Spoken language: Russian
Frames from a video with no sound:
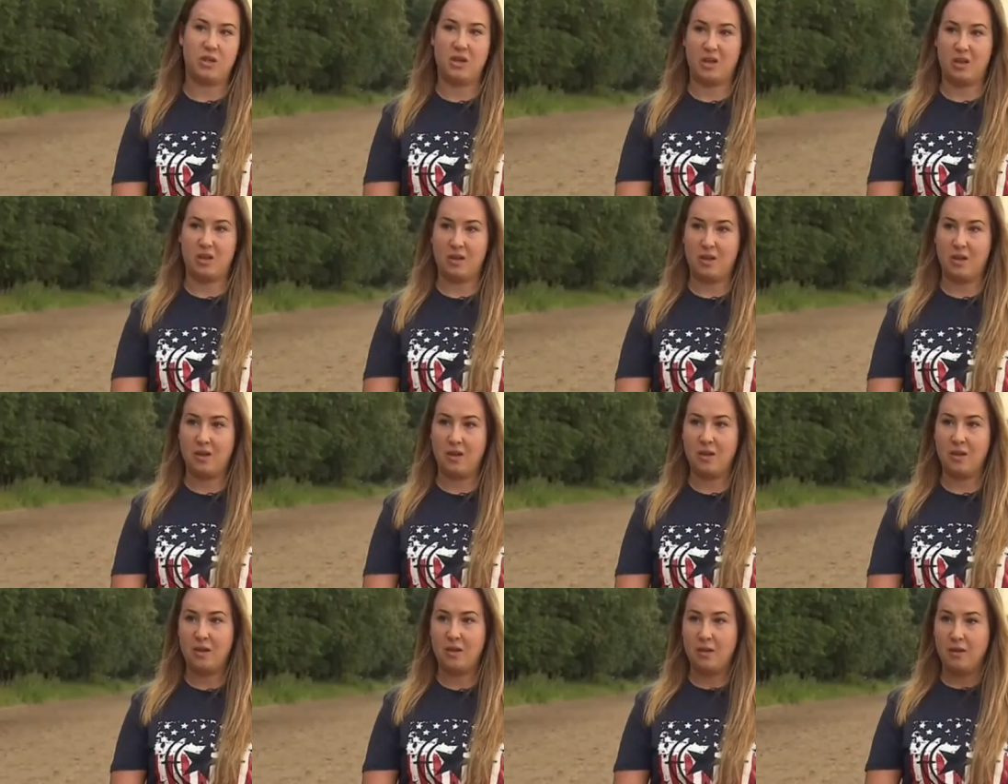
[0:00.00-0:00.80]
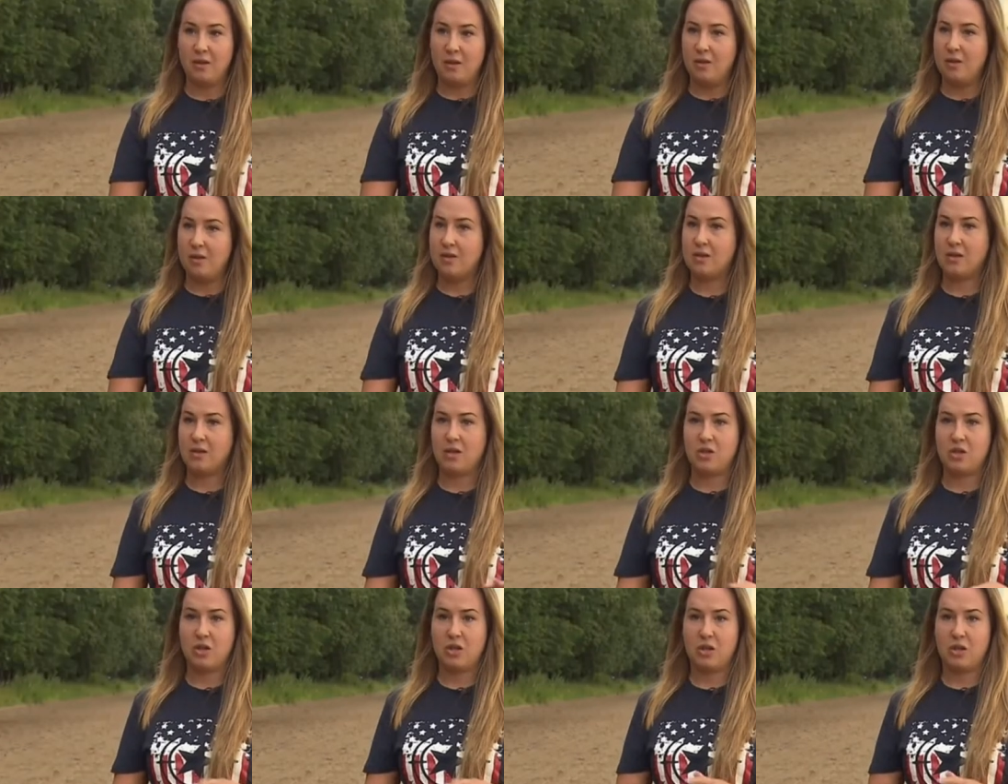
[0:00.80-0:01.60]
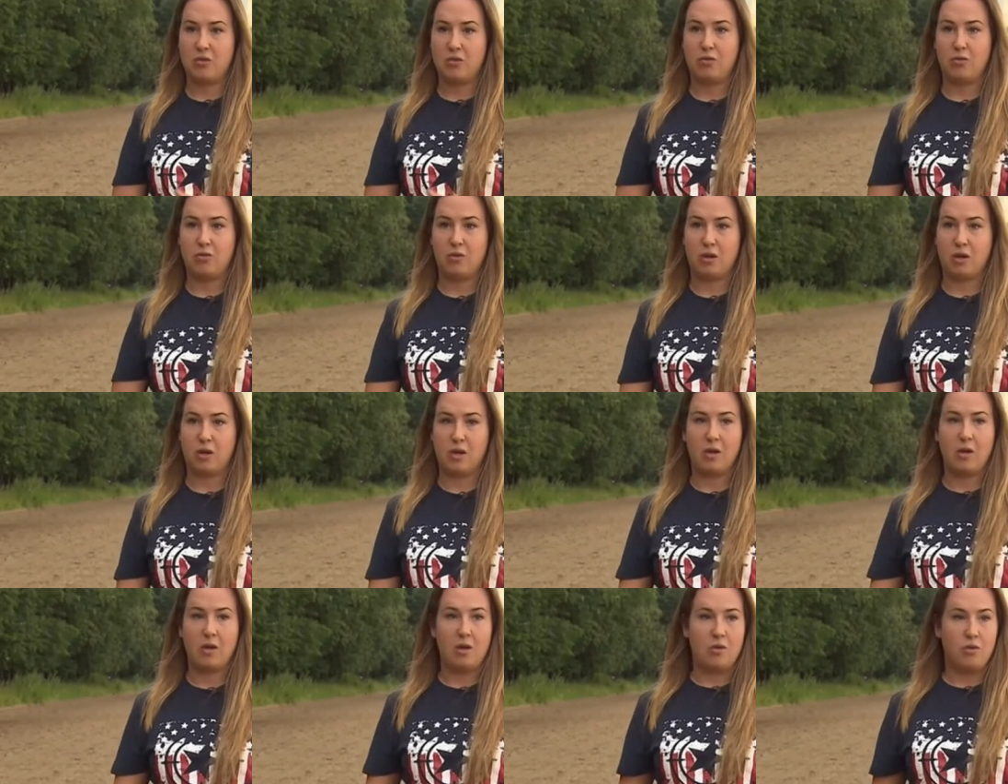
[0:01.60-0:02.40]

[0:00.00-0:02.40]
я одна, на скачке я другая.